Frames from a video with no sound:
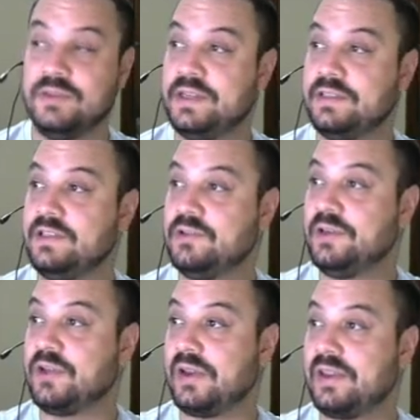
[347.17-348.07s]
do exercício, que
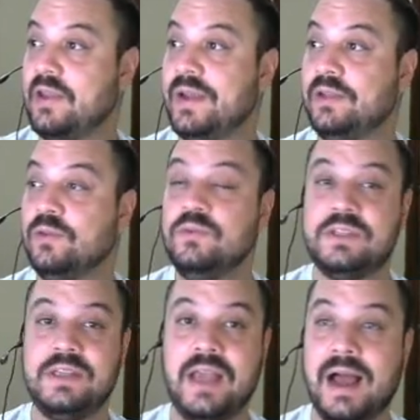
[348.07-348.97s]
isso aqui é o
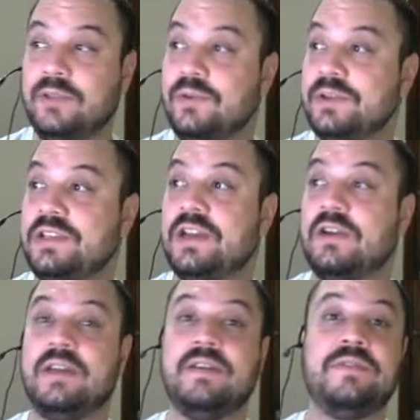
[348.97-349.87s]
enunciado, a gente
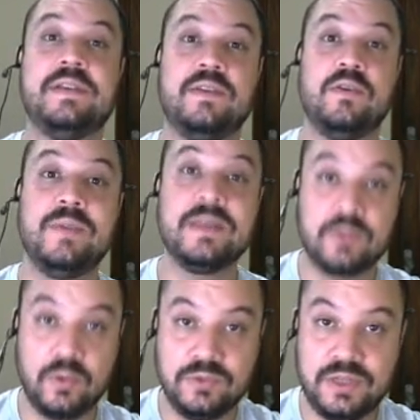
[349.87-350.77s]
agora vai fazer algumas
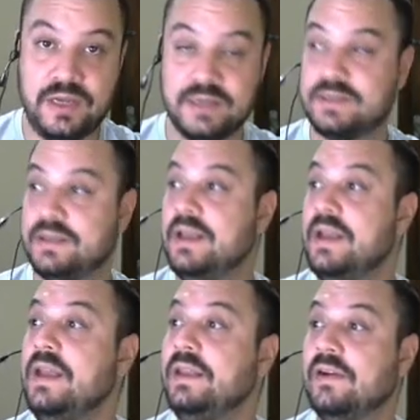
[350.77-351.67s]
continhas.
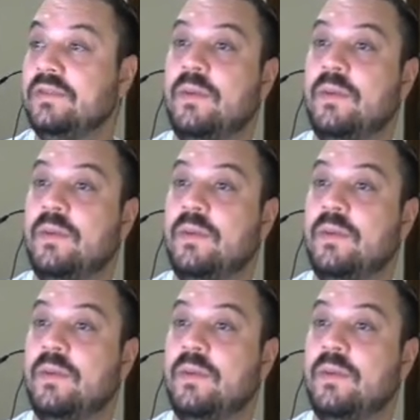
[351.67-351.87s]
Então,